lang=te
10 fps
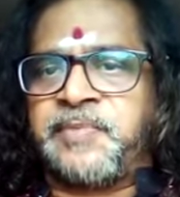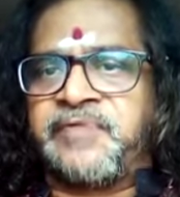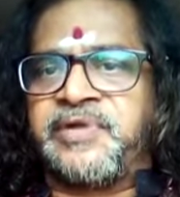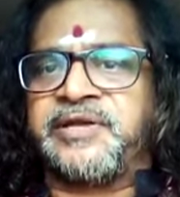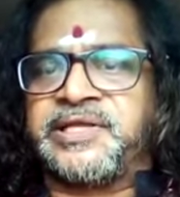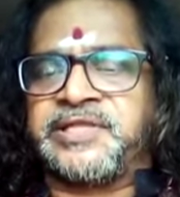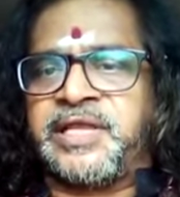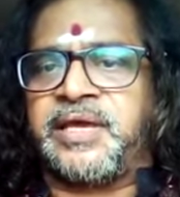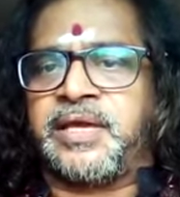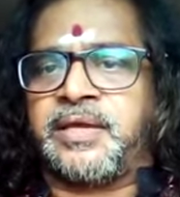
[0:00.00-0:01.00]
ప్రైవేట్గా
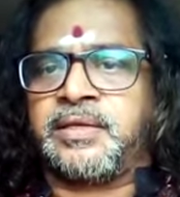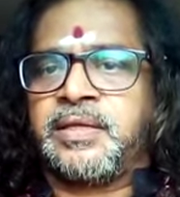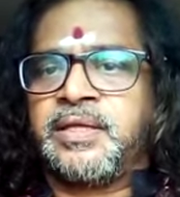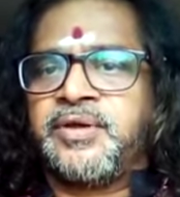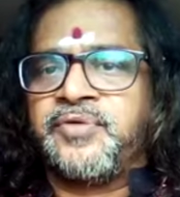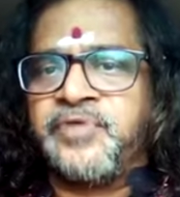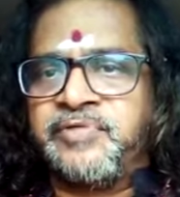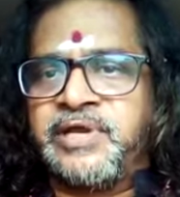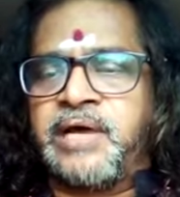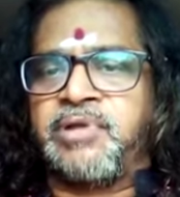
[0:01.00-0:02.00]
అయితేనే
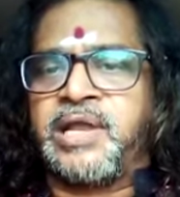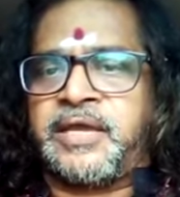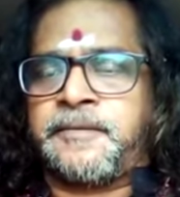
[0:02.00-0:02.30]
విరివిగా ఉన్నాయి